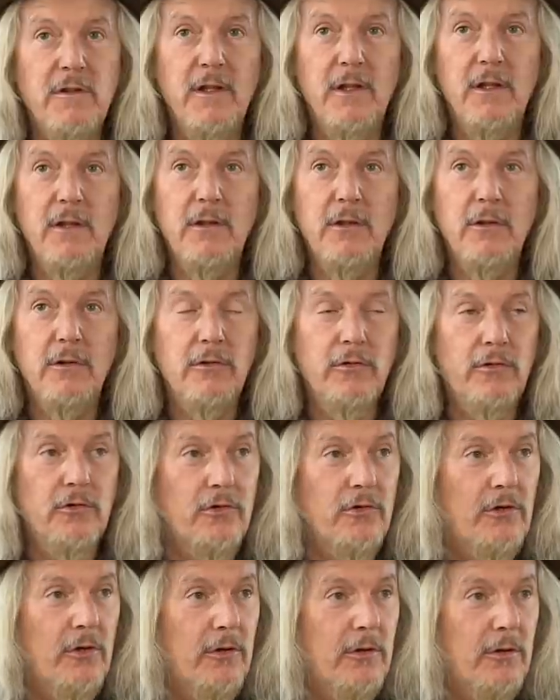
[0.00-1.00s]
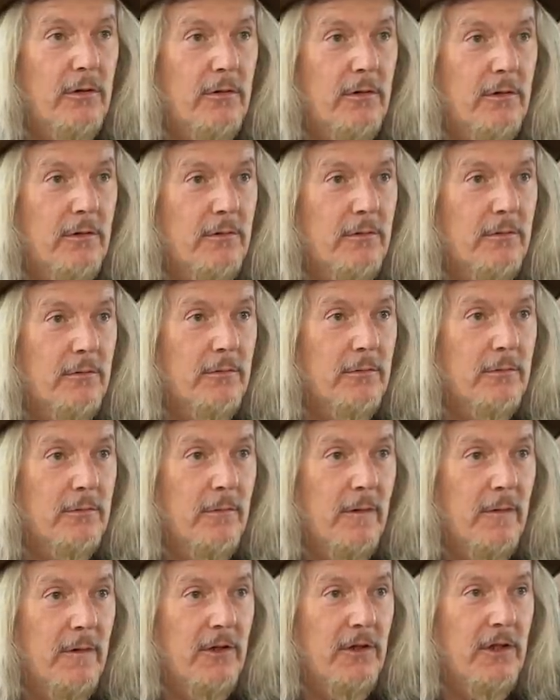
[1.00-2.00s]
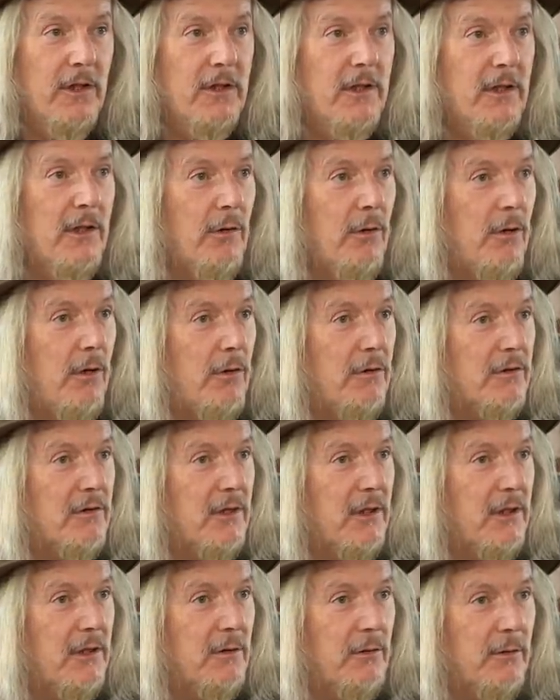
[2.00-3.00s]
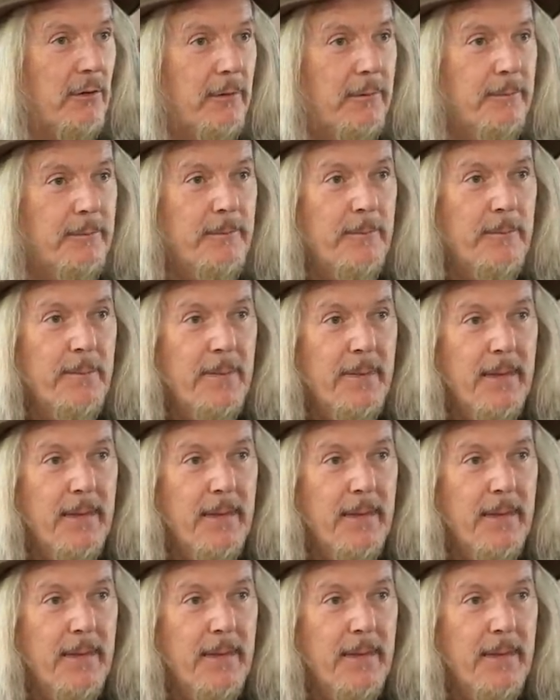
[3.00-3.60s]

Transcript: zahle Kirchensteuer. Also ich hätte ja auch austreten können.